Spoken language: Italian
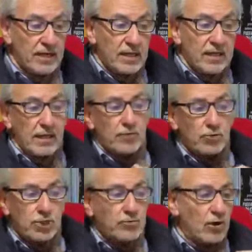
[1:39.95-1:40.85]
era
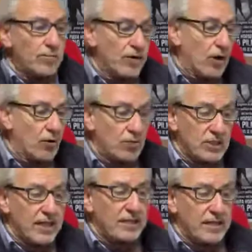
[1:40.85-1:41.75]
riuscito almeno a
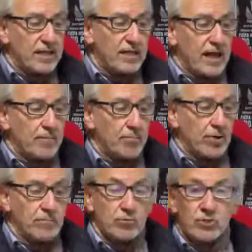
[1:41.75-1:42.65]
contendere il campo
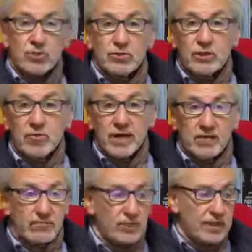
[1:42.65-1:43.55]
alle pulsioni
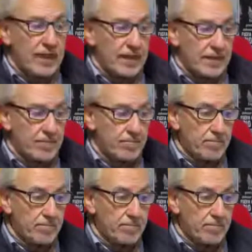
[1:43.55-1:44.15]
guerrafondaie.